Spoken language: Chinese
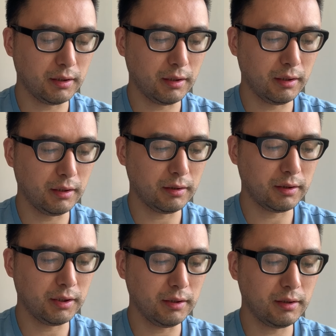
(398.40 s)
呃
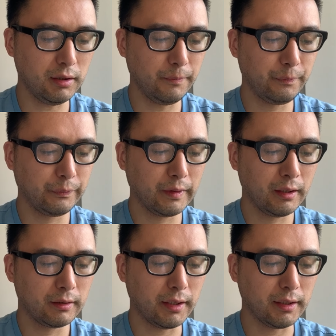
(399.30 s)
旗子，
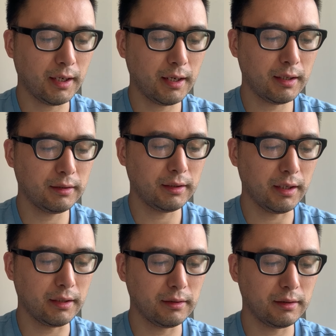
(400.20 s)
给他
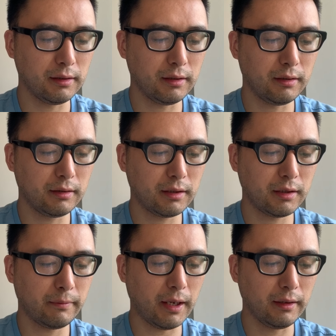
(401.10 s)
点子
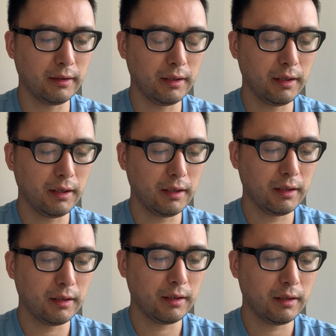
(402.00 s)
吃
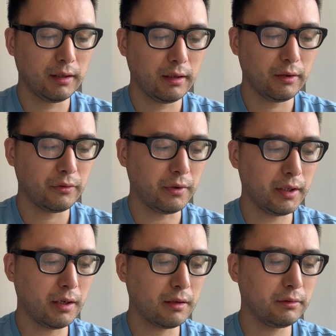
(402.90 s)
吧。”
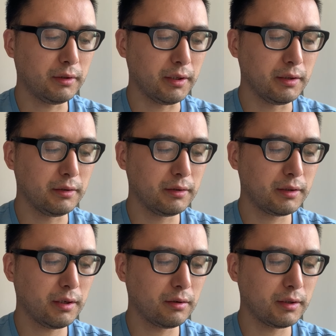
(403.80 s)
鸳鸯等
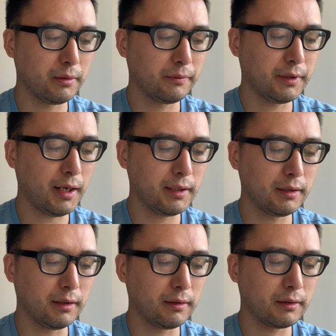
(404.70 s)
笑着答应了，